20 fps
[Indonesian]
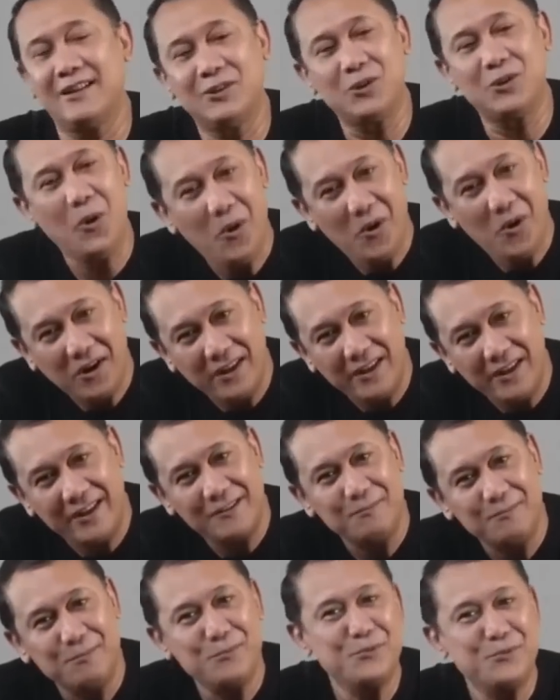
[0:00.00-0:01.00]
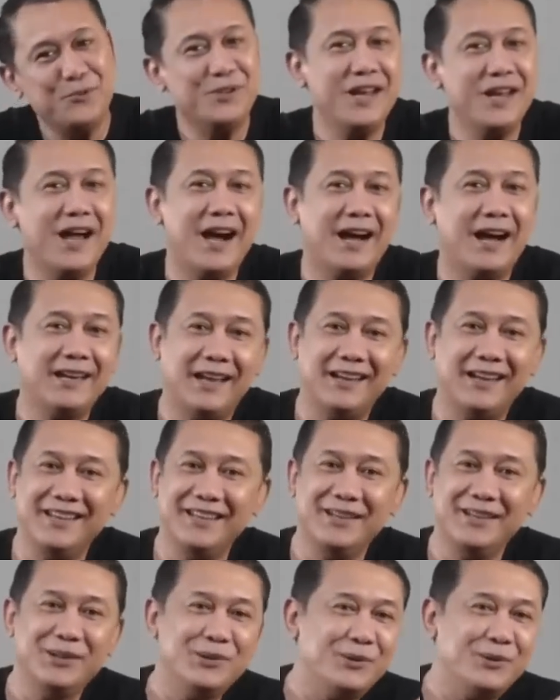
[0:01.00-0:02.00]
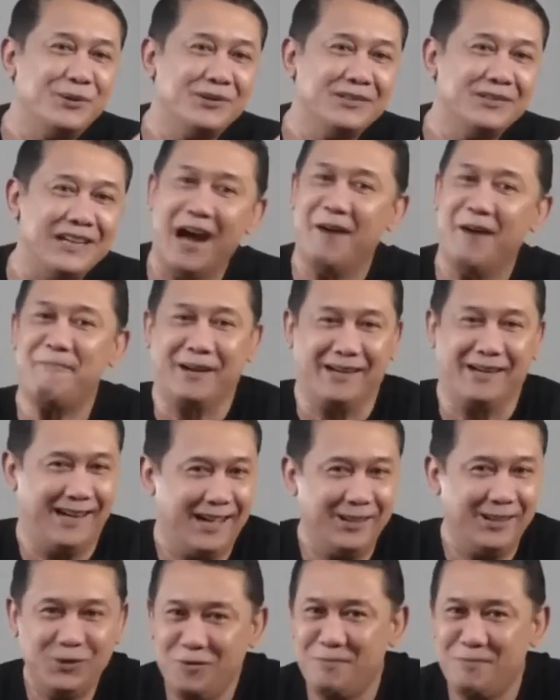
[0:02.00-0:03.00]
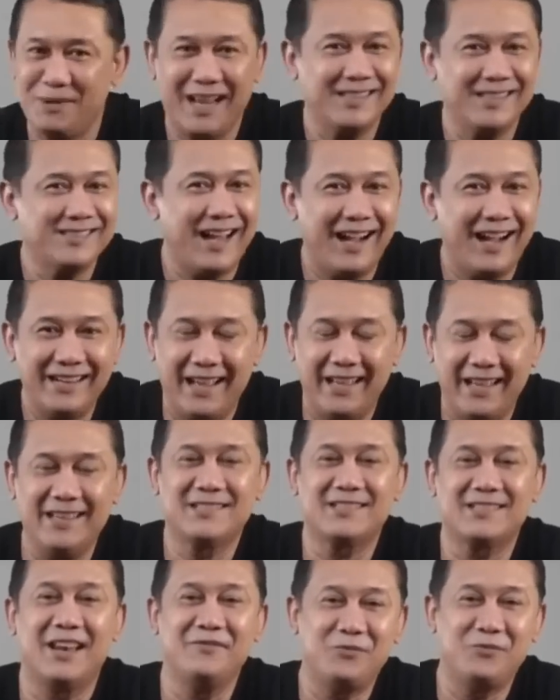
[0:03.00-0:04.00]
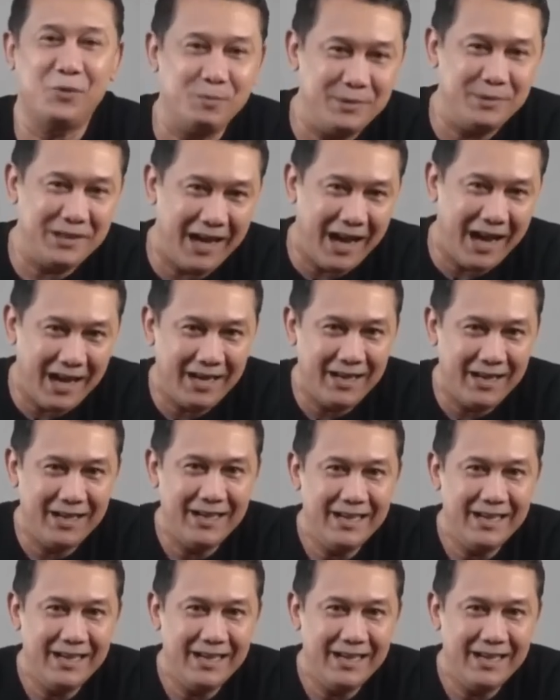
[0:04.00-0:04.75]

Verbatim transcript: Katolik, Buddha, dan Hindu gak pernah tuh merasa ada Islamfobia